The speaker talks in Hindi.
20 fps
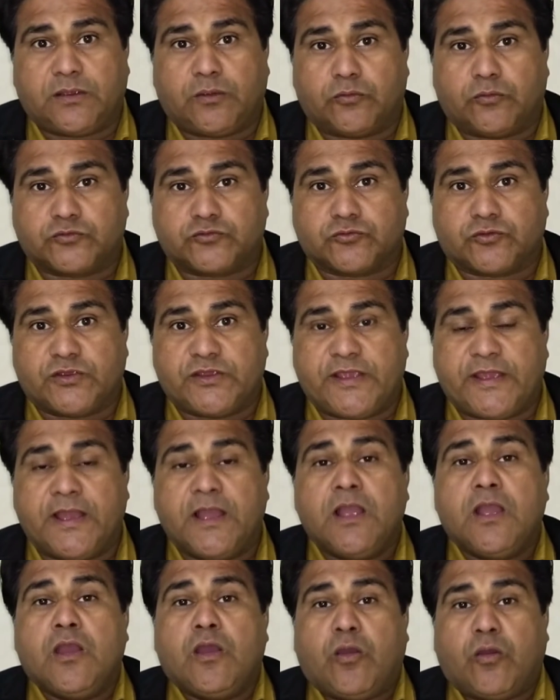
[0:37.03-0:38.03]
हो चुकी
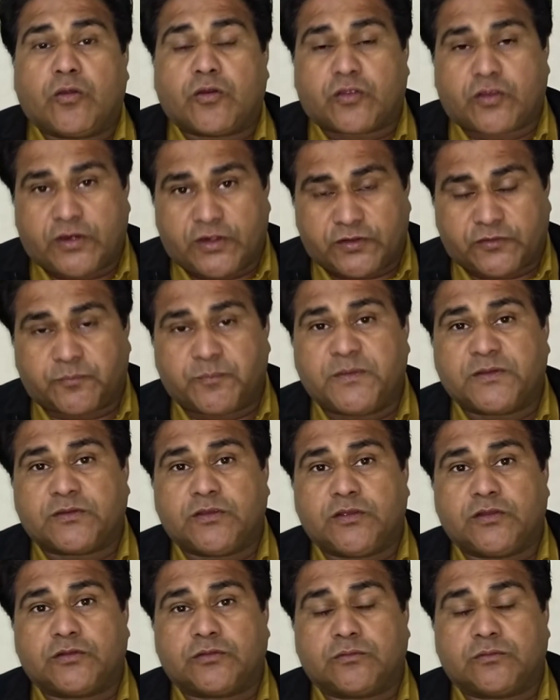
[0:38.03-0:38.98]
हैं और क्रिसमस के